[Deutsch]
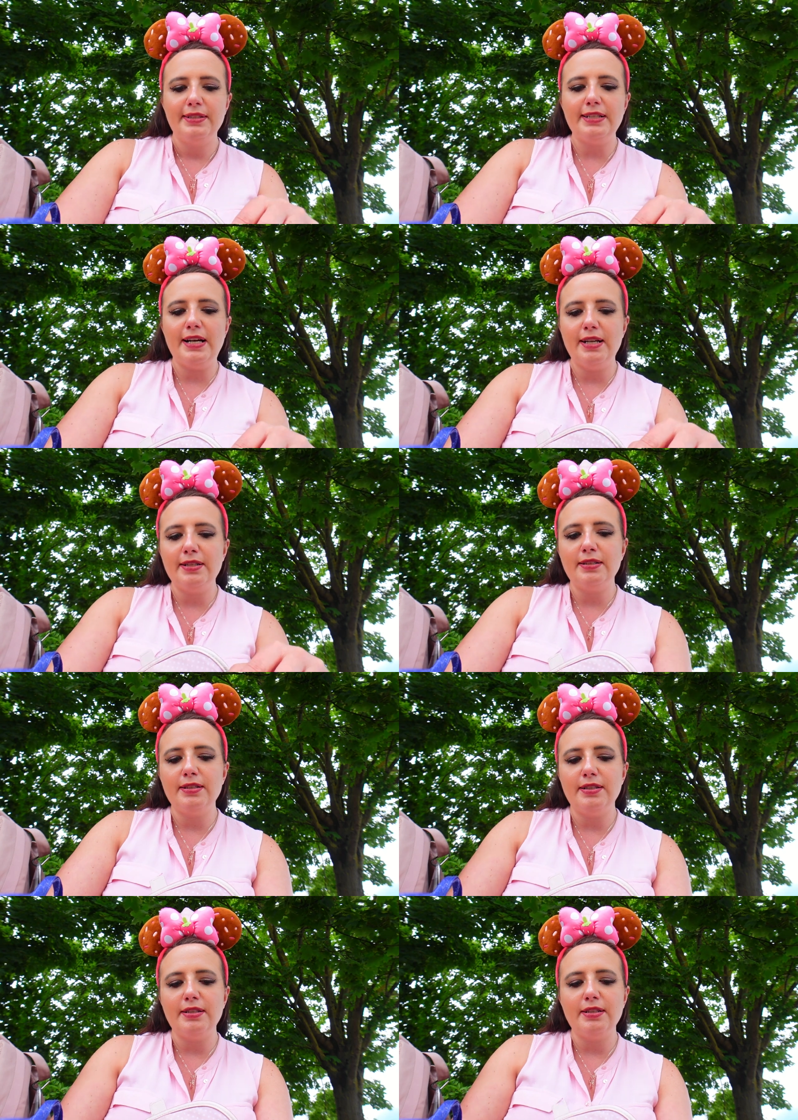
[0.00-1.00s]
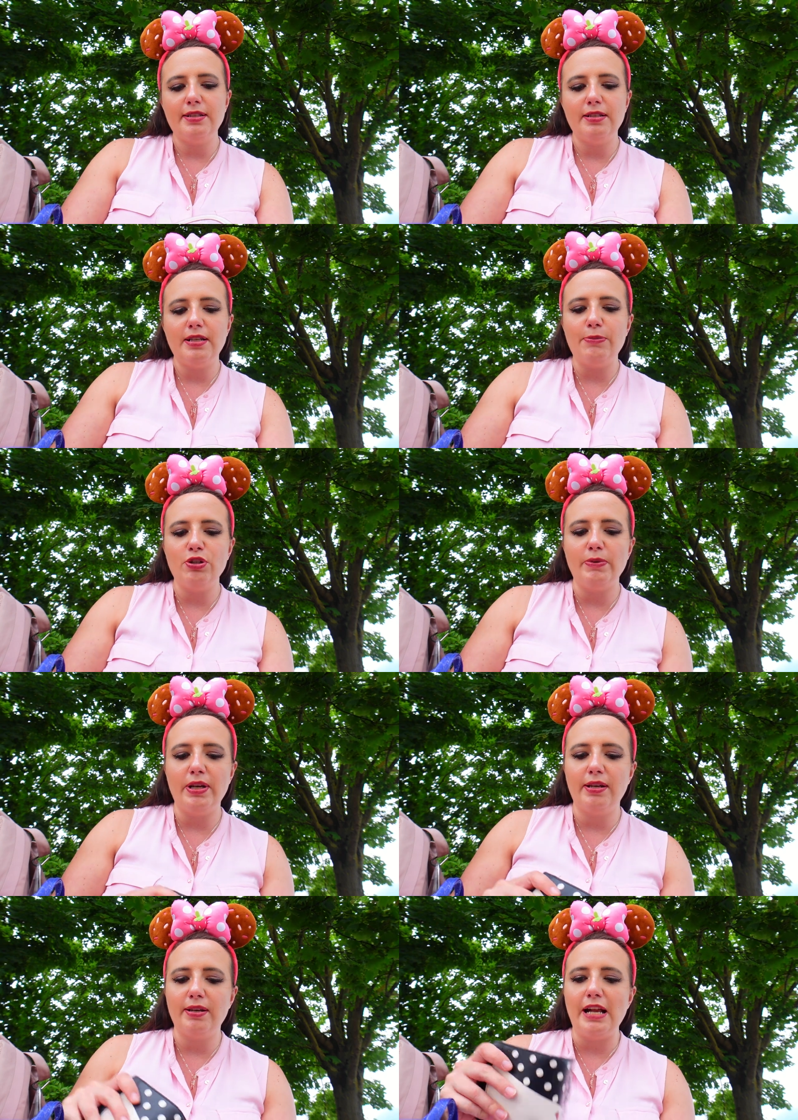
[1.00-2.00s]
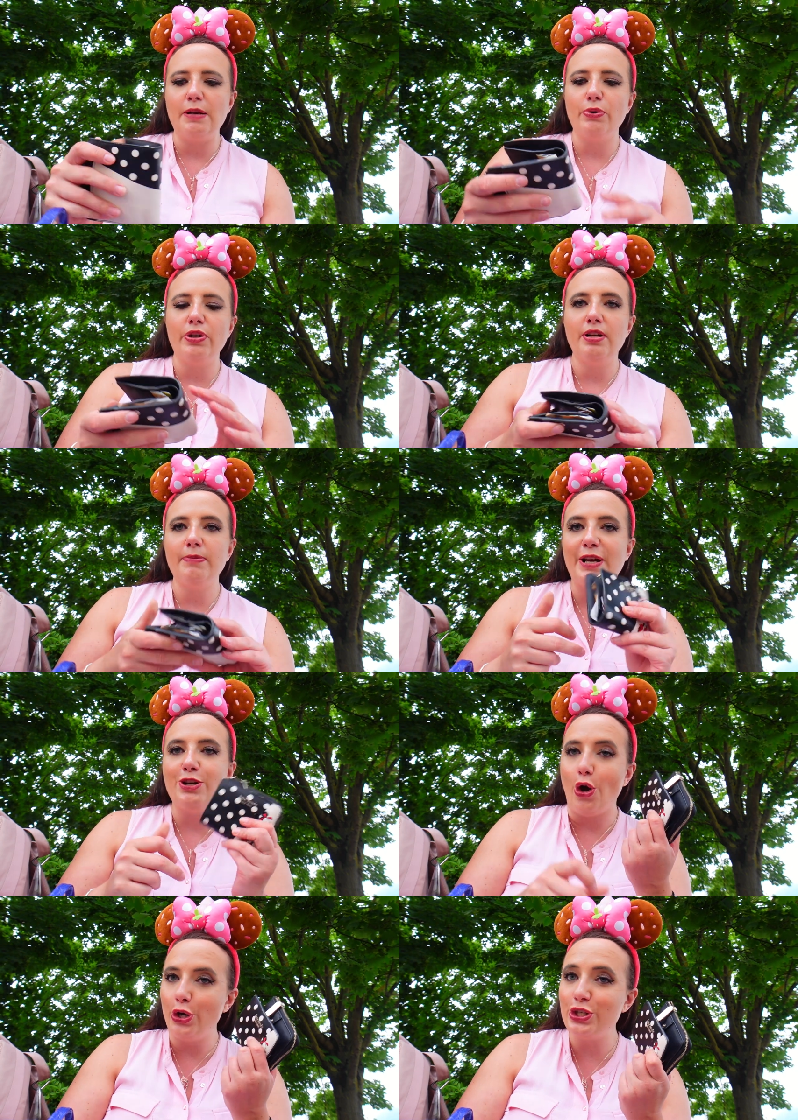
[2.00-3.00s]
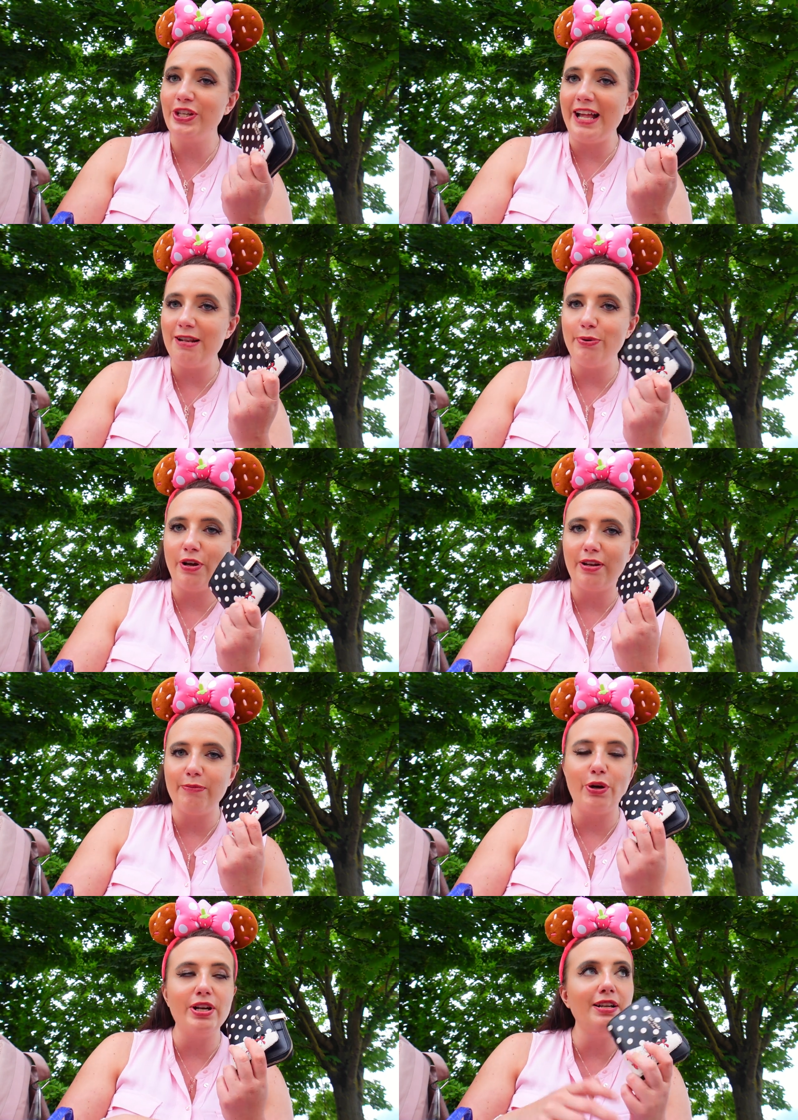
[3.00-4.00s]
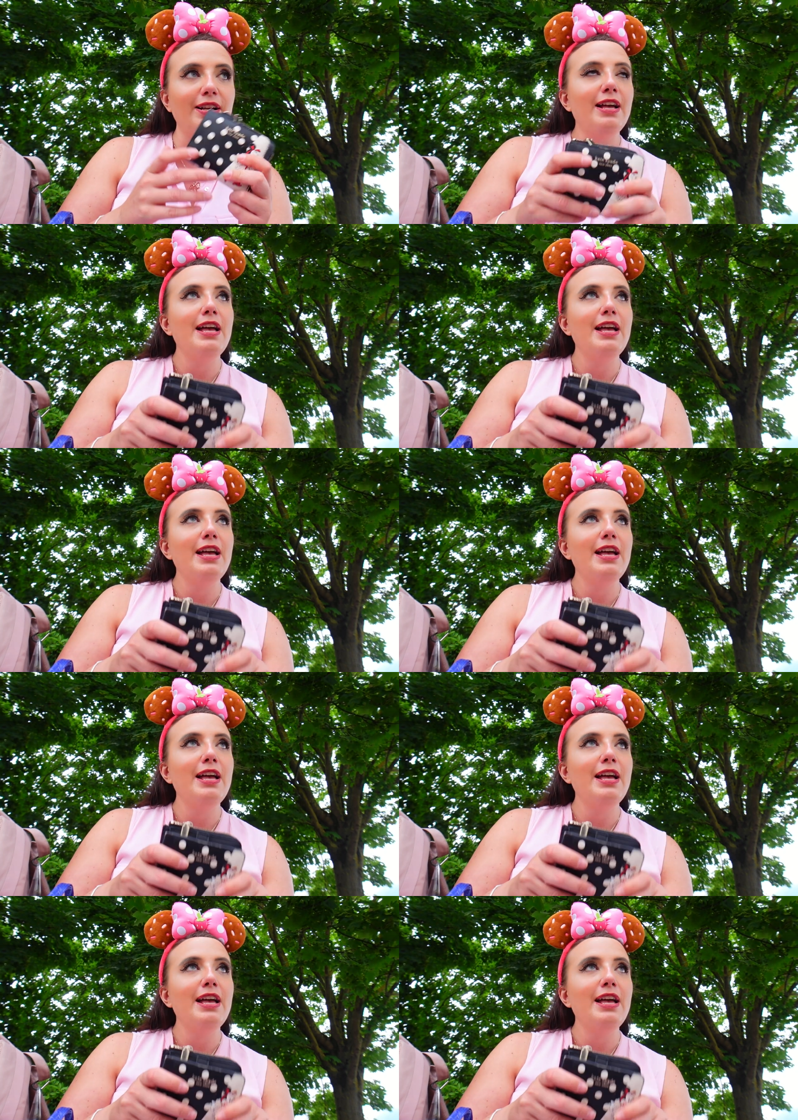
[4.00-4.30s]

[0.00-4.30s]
Dann äh, habe ich meinen Geldbeutel, meinen deutschen Geldbeutel.